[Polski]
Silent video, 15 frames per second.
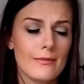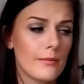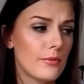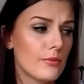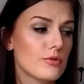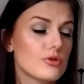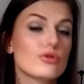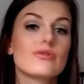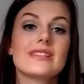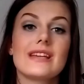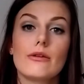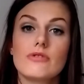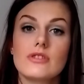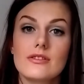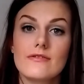Mam po prostu
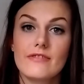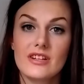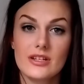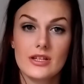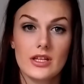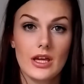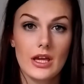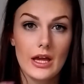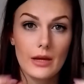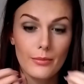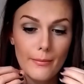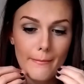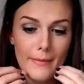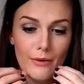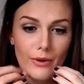cały czas wrażenie,
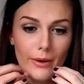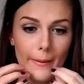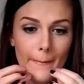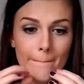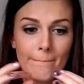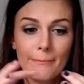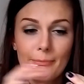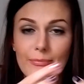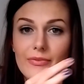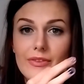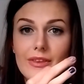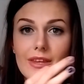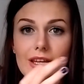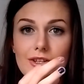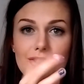jakbym miała
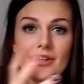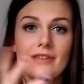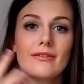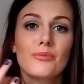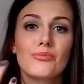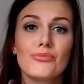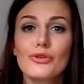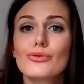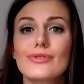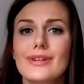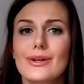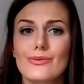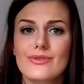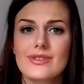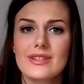jakiś, nie wiem, miód
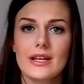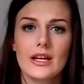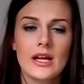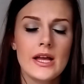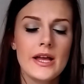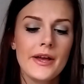na ustach.